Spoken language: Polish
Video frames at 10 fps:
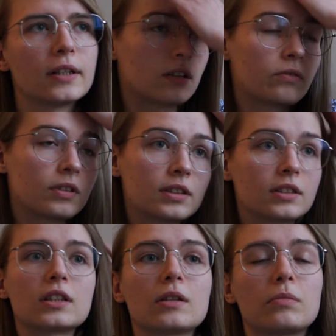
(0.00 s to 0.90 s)
No
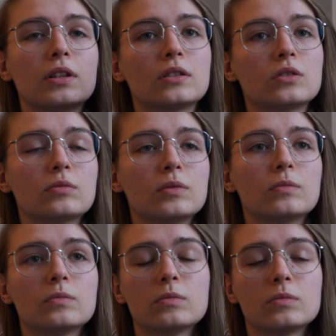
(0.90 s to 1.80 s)
więc najbardziej
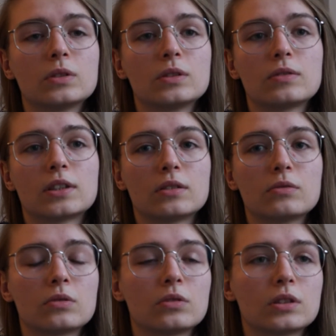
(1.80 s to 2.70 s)
rozumiem facetów,
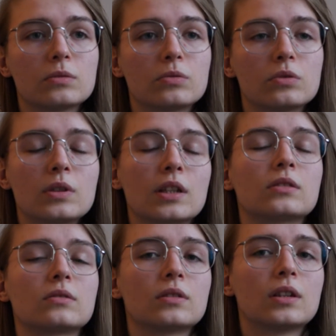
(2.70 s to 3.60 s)
którzy po prostu nie
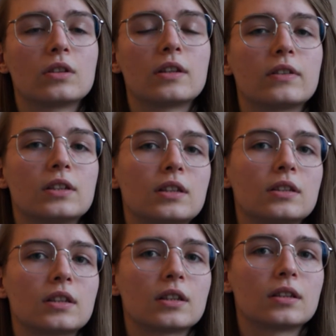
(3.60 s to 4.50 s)
chcą oddawać życie
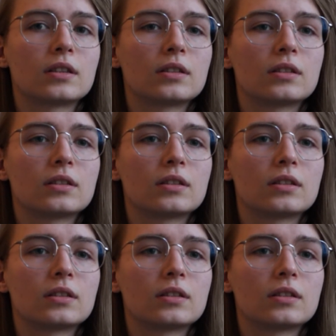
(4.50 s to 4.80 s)
za...